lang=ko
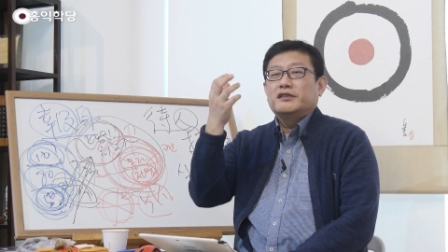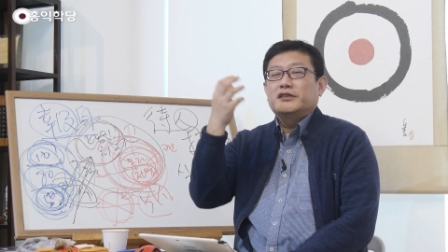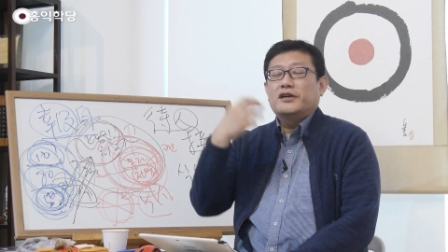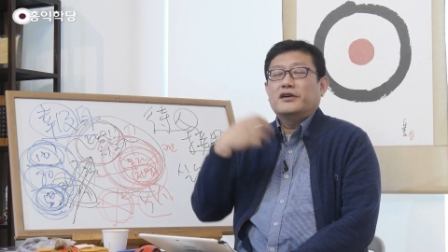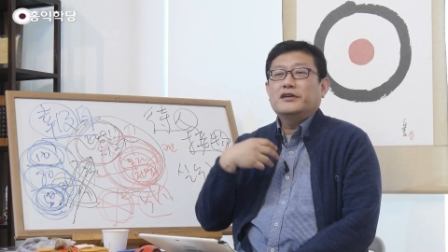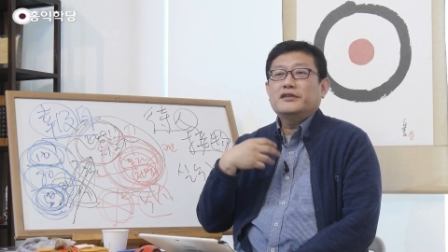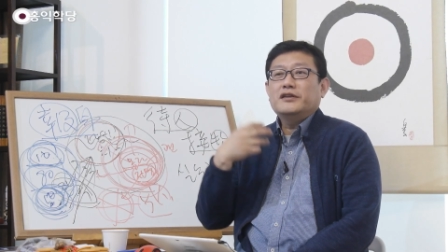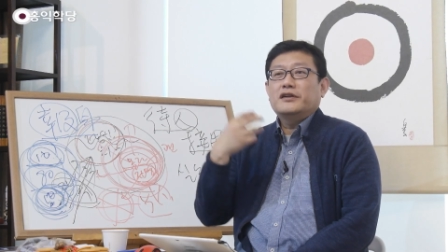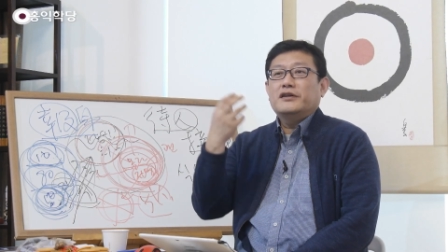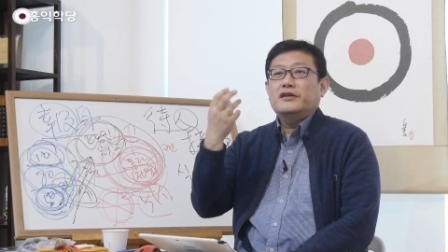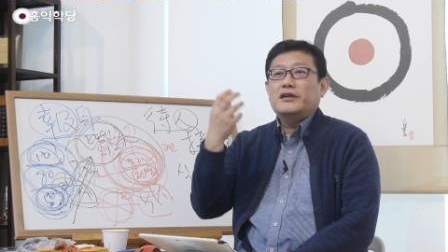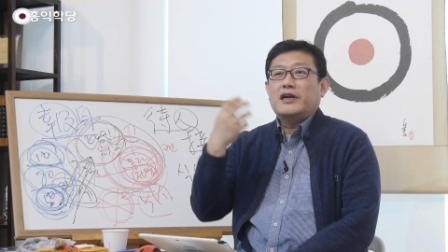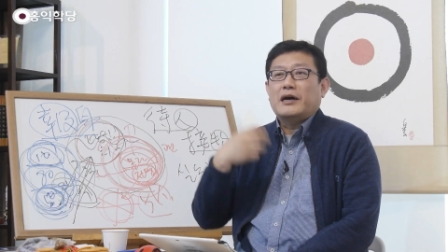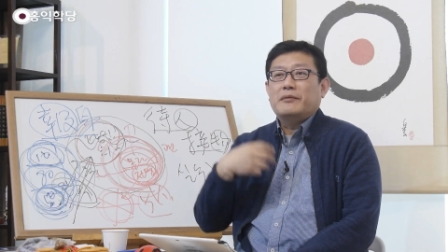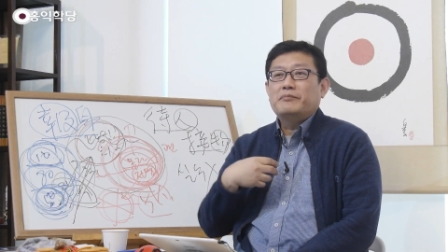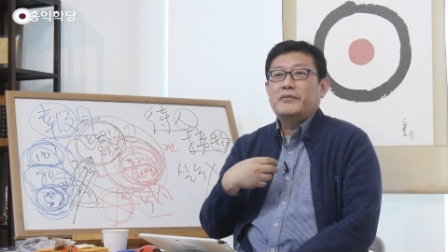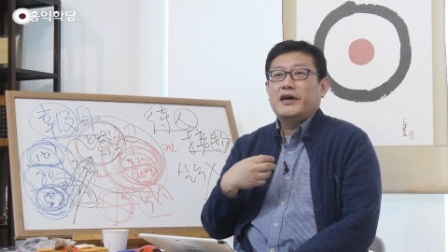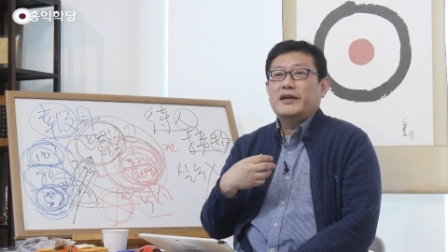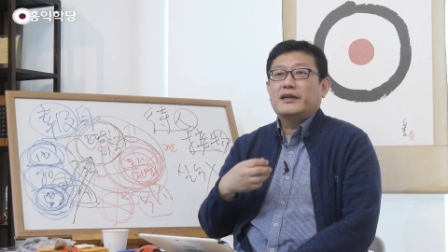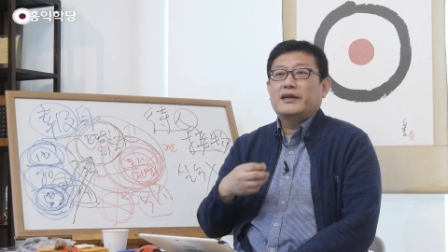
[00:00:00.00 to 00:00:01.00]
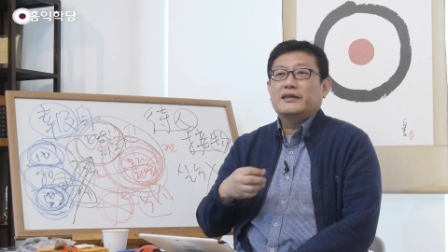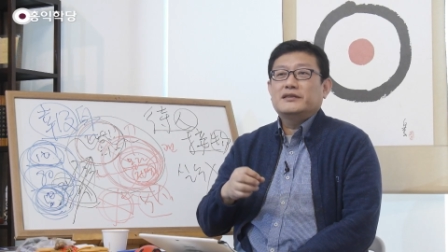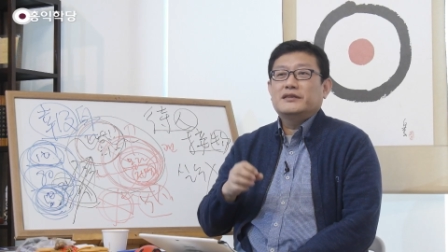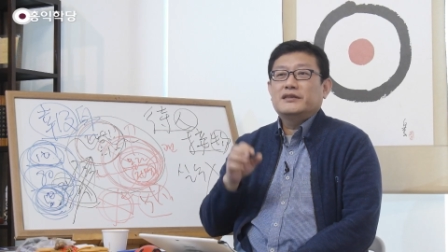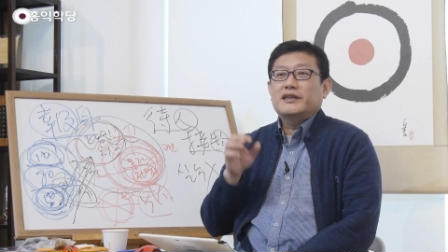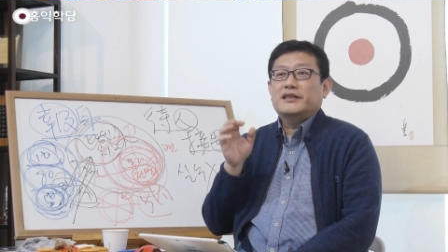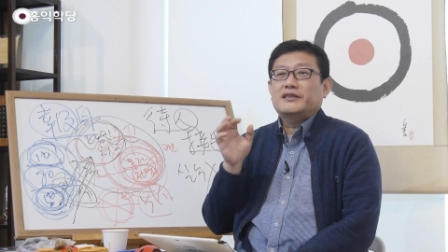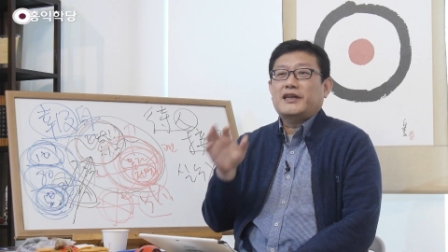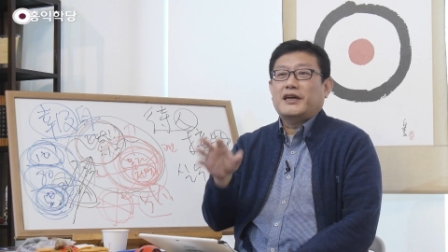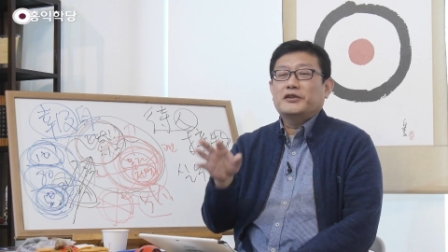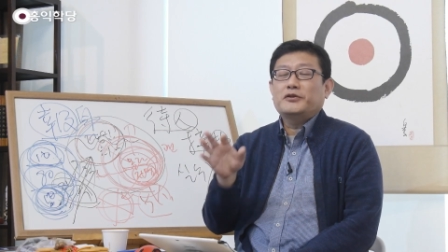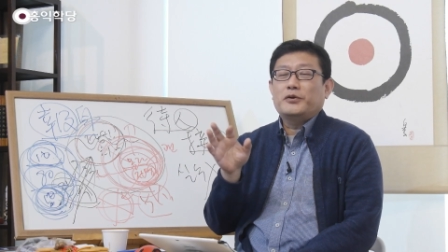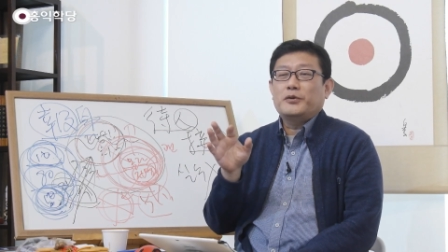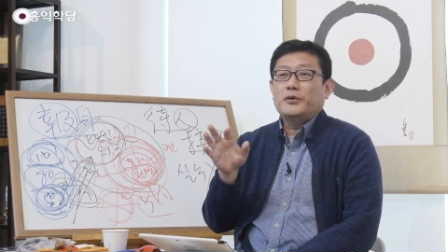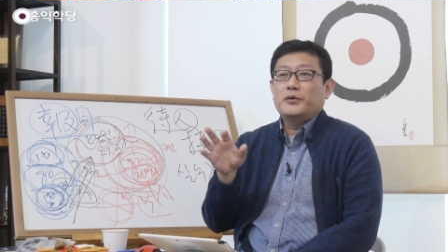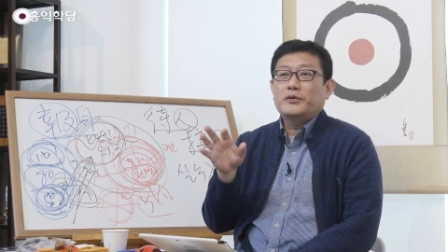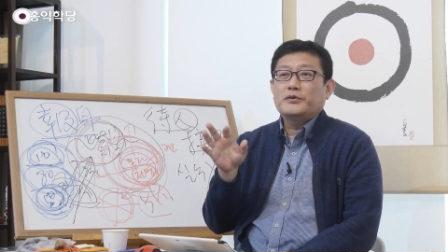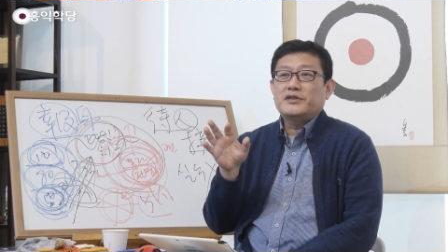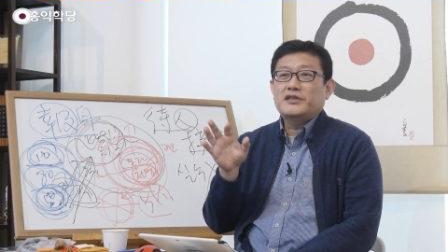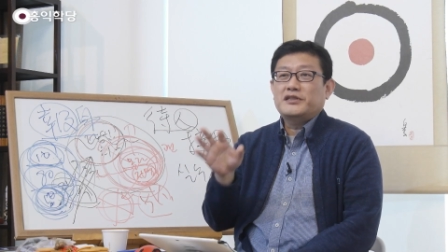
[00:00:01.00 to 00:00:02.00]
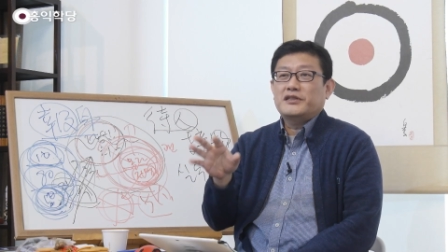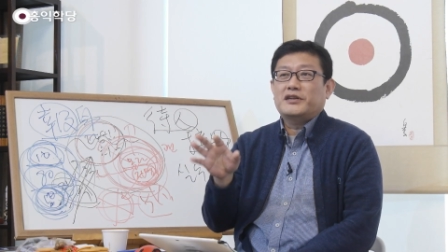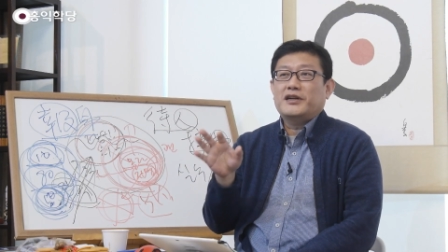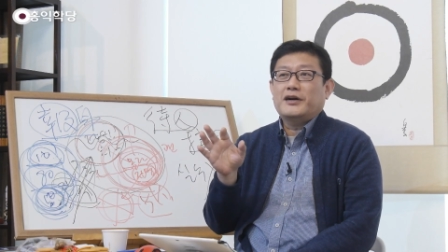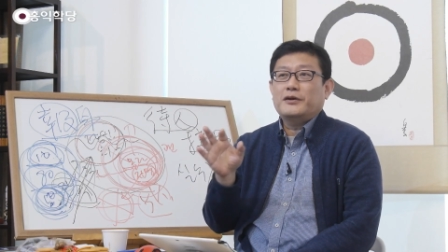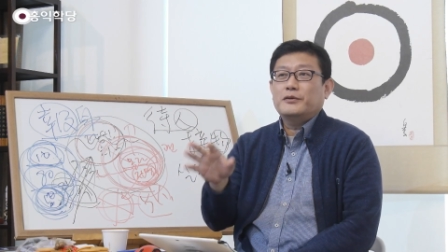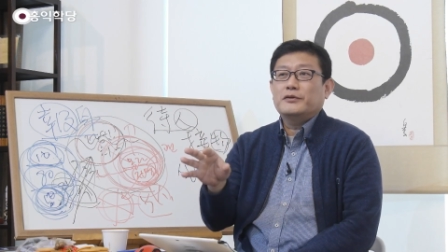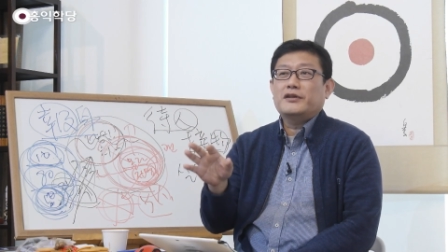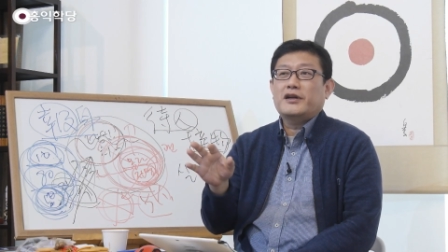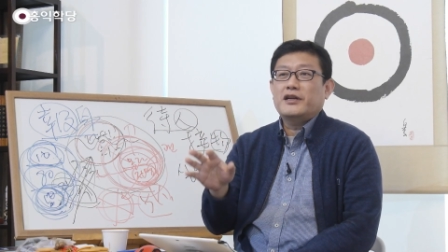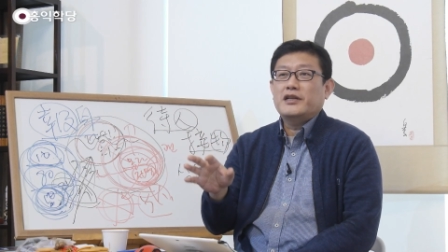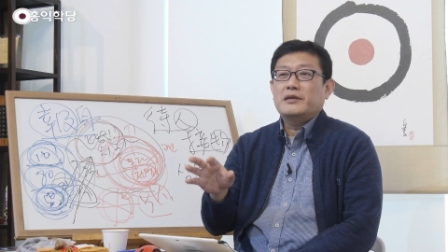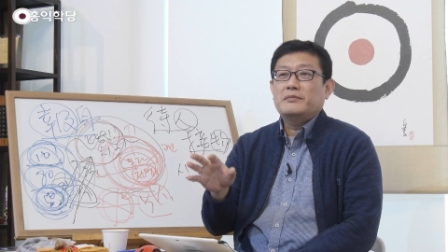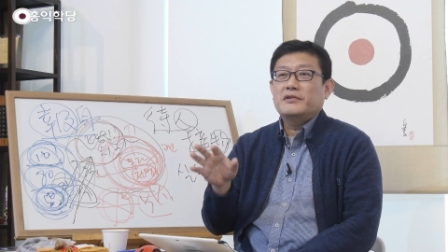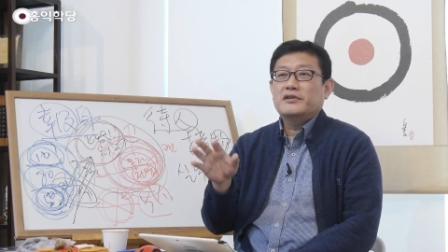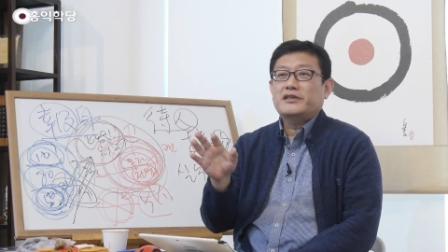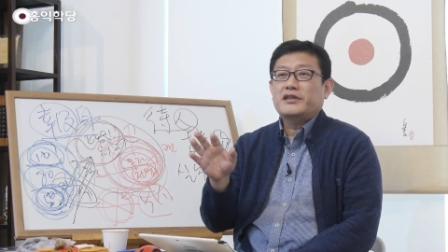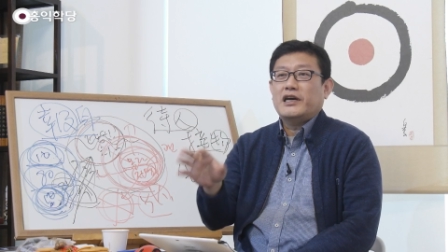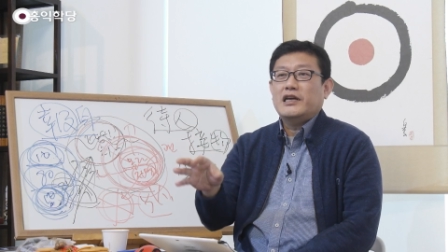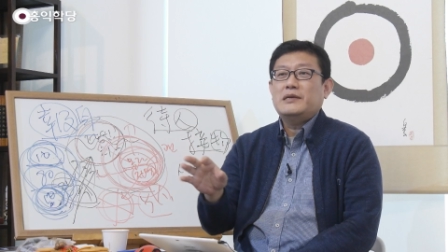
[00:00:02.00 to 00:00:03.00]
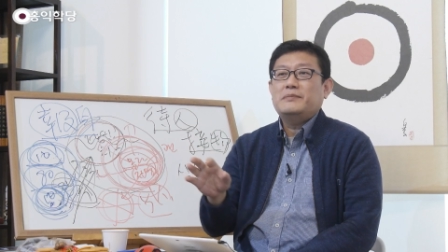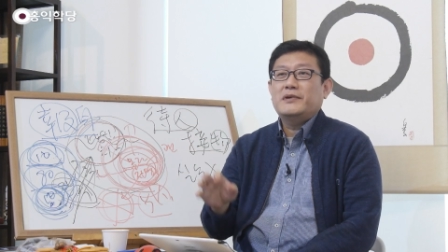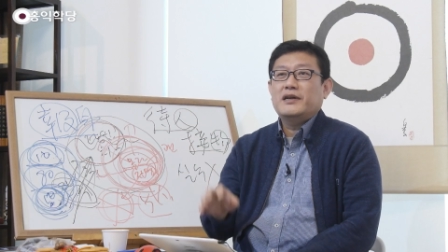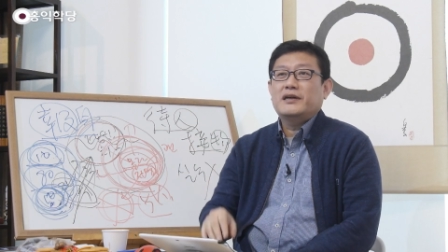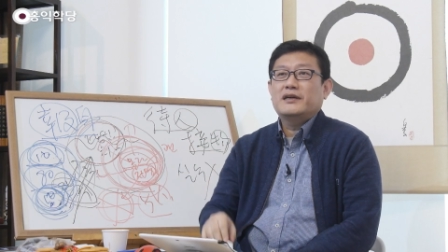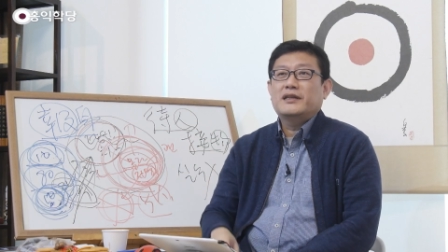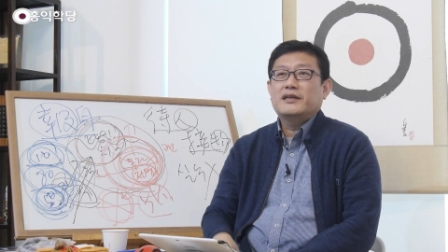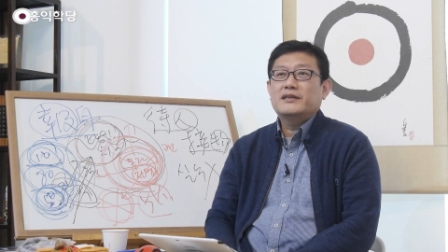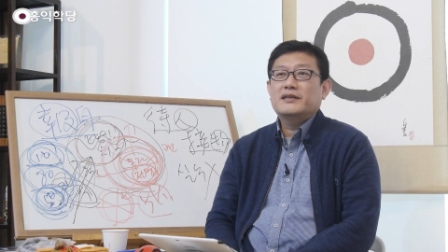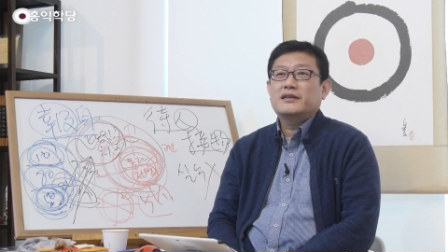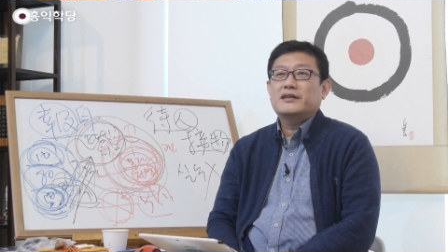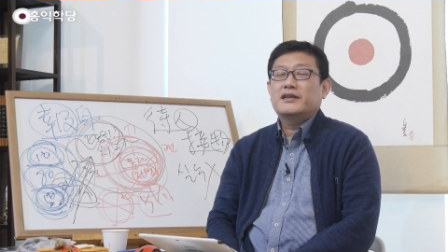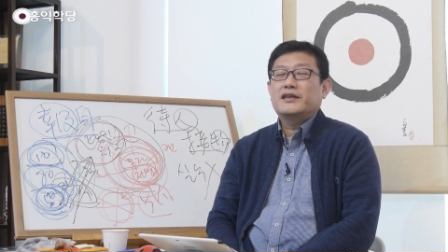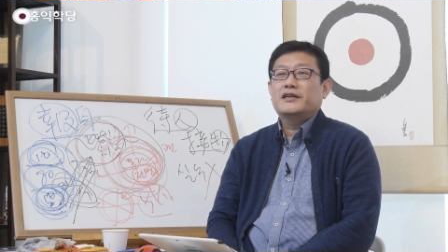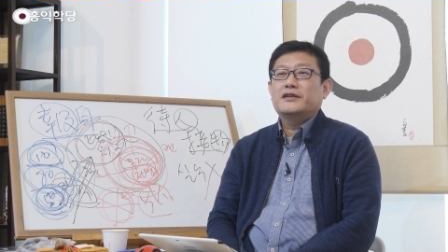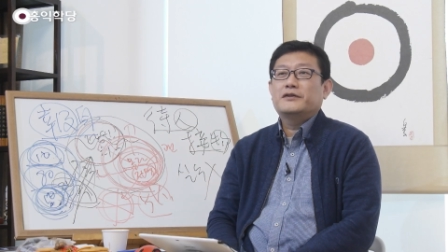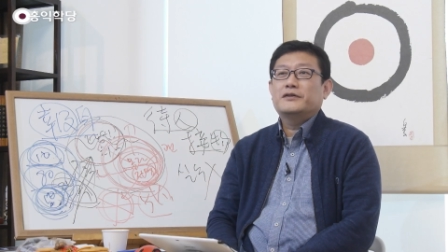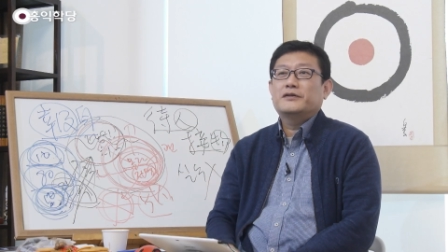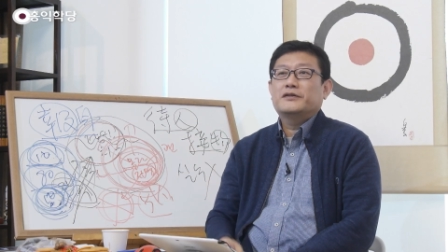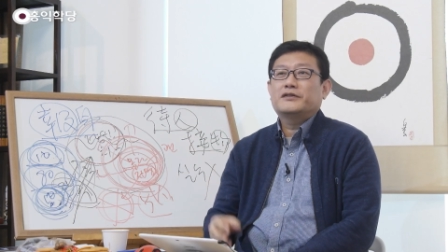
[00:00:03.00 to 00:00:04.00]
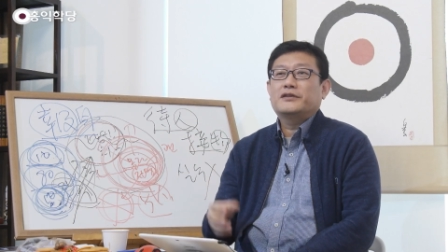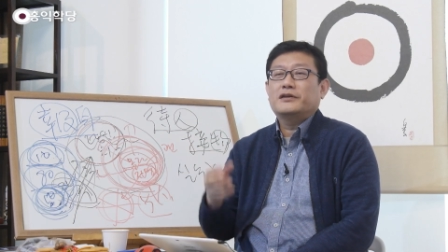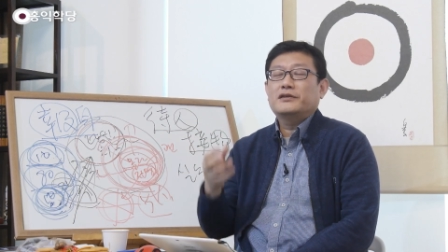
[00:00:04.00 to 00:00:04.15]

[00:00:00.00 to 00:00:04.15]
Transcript: 성령을 안 받았는데 사도짓을 하고 다니면 사이비가 되잖아요.